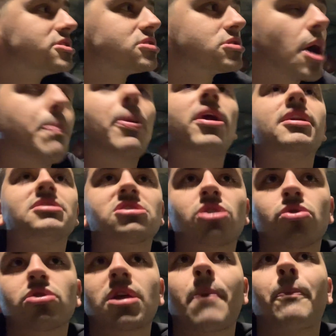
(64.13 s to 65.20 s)
E poi nel
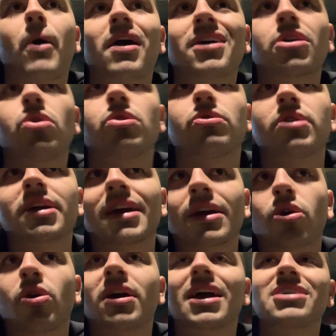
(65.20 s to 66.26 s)
secondo tempo anche con, un,
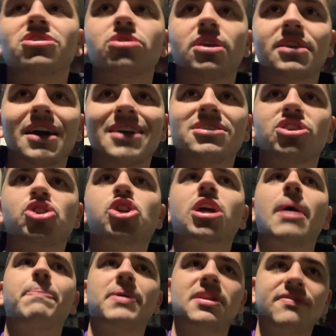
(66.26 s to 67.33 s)
con l'ingresso di Terzic,
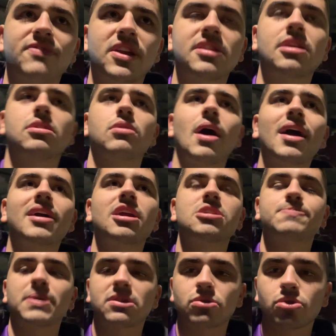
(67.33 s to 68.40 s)
che è invertito anche
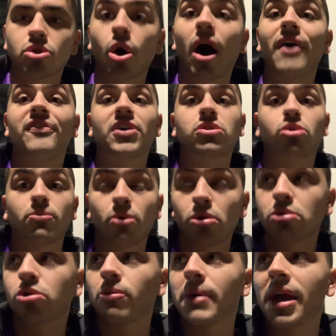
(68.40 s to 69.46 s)
rispetto a Dodò, ha fatto
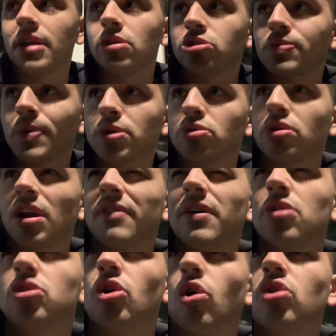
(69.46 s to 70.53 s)
molto meglio, soprattutto a
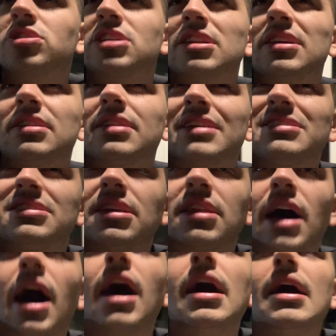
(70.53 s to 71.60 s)
livello di corsa, di
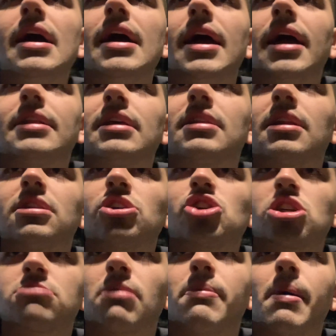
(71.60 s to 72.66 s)
intensità e di
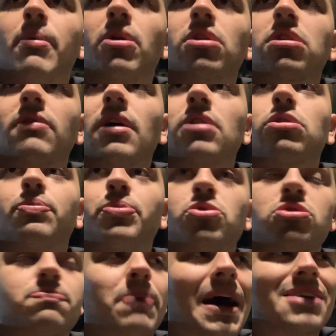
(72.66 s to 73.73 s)
atleticismo, abbiamo ritrovato più
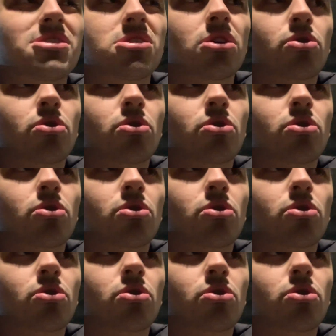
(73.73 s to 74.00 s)
spazi in